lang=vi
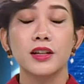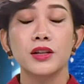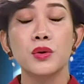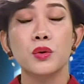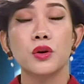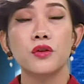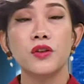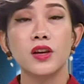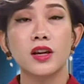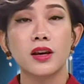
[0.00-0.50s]
Thưa
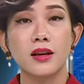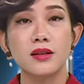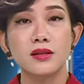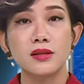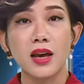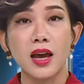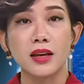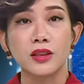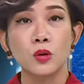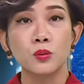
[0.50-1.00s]
quý vị khán
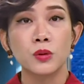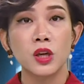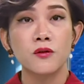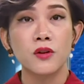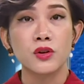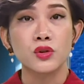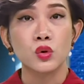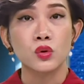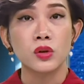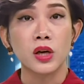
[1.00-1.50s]
giả, thông tin
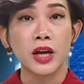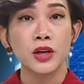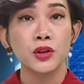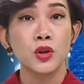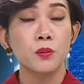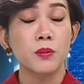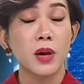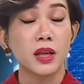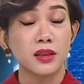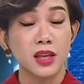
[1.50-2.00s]
vừa rồi đã kết
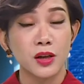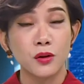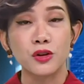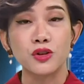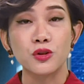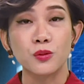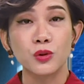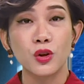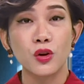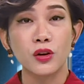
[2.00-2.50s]
thúc bản tin của
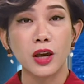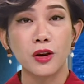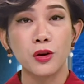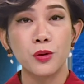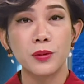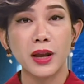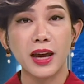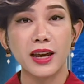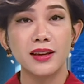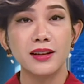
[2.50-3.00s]
chúng tôi ngày
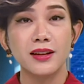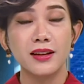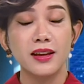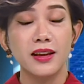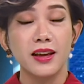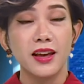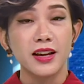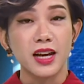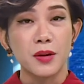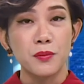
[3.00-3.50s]
hôm nay.
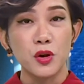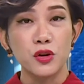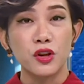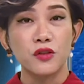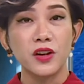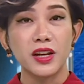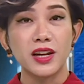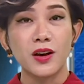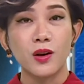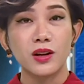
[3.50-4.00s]
Cảm ơn quý
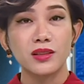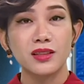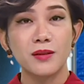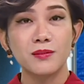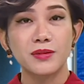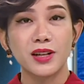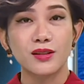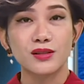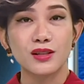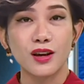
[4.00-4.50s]
vị đã quan tâm
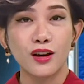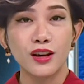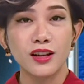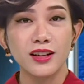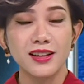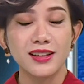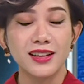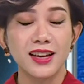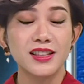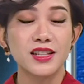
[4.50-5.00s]
theo dõi.
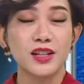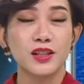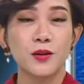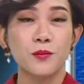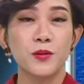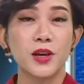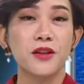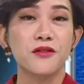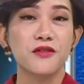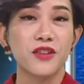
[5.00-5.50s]
Kính chào tạm
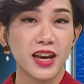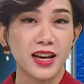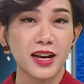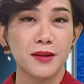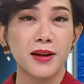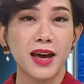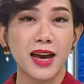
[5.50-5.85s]
biệt và hẹn gặp